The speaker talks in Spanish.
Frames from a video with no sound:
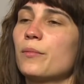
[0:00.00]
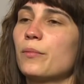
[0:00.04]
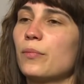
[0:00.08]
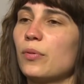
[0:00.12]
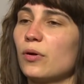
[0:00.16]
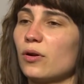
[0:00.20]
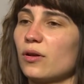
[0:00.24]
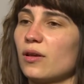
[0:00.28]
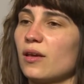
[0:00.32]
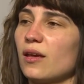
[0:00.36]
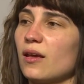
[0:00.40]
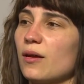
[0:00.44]

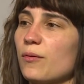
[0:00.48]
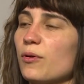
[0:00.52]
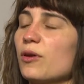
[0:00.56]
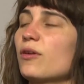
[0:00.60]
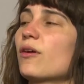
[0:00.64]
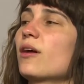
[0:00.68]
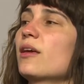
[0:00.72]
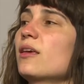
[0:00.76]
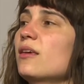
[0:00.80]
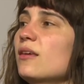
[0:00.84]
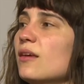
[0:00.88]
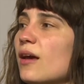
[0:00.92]
porque bueno,
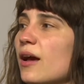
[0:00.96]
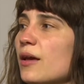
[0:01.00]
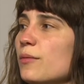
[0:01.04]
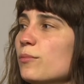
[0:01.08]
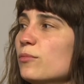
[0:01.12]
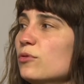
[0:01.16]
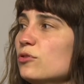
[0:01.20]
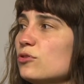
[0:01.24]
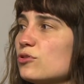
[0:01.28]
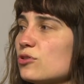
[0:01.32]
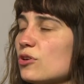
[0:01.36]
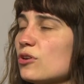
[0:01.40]
hay,
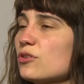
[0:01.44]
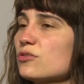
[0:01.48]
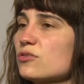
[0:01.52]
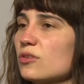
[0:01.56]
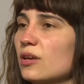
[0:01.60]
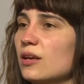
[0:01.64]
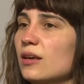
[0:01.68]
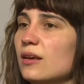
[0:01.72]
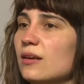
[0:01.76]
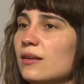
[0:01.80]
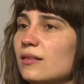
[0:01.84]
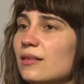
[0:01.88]
muchos
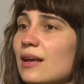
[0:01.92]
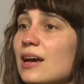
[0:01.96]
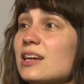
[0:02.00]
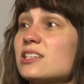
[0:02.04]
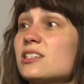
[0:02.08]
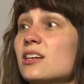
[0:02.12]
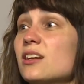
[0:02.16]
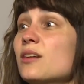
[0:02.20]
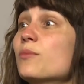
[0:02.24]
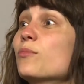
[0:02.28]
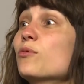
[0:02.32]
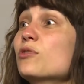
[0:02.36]
eh,
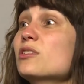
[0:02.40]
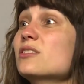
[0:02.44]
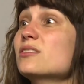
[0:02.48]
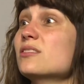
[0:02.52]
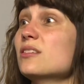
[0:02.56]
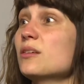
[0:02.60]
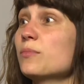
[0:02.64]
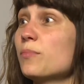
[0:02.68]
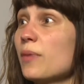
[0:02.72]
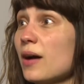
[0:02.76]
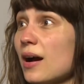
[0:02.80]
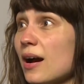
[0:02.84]
talleres
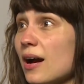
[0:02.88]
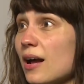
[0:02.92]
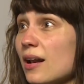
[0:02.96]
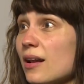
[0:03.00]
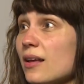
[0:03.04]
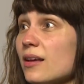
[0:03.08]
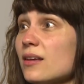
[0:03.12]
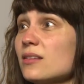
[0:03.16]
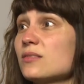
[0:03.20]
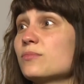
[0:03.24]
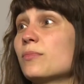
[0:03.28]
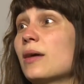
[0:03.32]

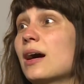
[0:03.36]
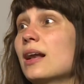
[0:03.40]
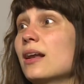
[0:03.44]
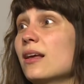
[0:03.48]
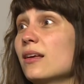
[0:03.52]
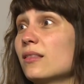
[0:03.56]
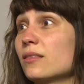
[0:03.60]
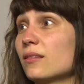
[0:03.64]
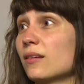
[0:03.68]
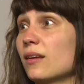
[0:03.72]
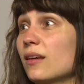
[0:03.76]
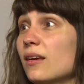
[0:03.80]
municipales,
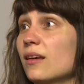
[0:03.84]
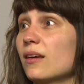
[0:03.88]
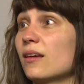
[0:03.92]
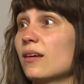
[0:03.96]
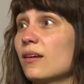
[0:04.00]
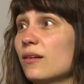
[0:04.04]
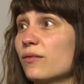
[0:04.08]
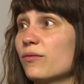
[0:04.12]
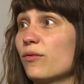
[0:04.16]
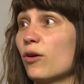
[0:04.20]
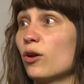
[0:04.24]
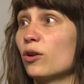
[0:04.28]
ballet
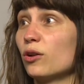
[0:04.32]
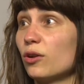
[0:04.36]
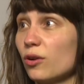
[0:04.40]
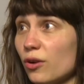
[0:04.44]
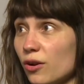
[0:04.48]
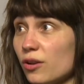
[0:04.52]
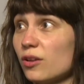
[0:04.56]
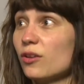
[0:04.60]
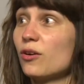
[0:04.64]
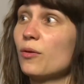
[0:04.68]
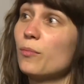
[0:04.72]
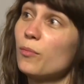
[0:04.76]
eh,
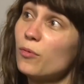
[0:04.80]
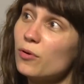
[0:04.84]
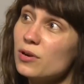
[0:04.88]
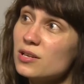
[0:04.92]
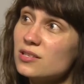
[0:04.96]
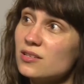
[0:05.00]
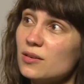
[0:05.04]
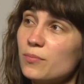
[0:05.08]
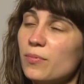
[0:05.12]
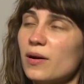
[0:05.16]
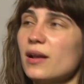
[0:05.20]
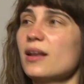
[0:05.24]
folclóricos
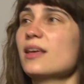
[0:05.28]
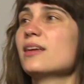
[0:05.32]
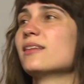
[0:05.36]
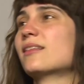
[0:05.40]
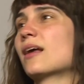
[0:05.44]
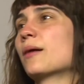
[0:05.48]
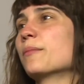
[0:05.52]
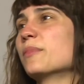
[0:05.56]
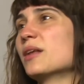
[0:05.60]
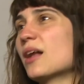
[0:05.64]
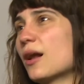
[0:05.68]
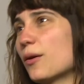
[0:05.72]
municipales y
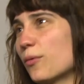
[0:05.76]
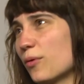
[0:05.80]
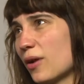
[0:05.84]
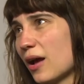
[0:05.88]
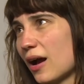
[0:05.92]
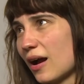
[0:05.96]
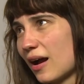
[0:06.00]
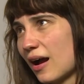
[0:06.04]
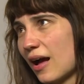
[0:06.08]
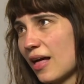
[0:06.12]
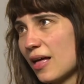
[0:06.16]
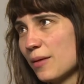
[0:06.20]
también algunas
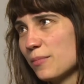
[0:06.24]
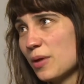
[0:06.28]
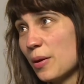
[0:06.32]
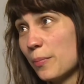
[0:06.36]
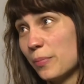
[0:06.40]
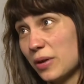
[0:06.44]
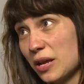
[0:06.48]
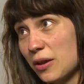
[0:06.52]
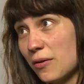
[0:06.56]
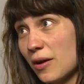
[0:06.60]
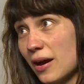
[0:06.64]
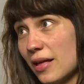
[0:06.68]
academias
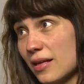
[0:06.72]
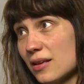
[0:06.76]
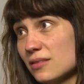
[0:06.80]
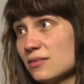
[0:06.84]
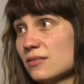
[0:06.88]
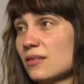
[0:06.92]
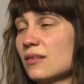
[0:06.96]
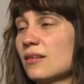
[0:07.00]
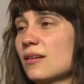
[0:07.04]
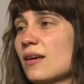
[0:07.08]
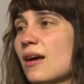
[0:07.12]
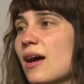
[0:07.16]
privadas,
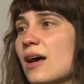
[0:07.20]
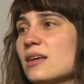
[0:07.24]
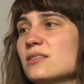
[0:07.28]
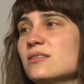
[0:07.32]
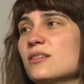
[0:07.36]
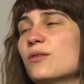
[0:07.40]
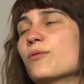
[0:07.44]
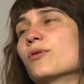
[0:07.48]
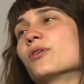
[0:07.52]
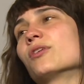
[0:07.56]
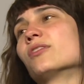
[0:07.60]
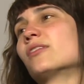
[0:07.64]
así
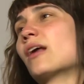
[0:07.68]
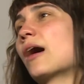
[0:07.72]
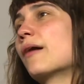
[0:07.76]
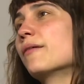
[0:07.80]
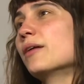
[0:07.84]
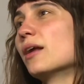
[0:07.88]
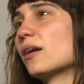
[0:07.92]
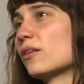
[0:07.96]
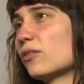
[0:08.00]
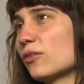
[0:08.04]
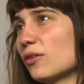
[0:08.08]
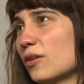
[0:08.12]
que bueno, está
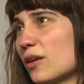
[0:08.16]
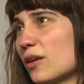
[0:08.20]
abierto,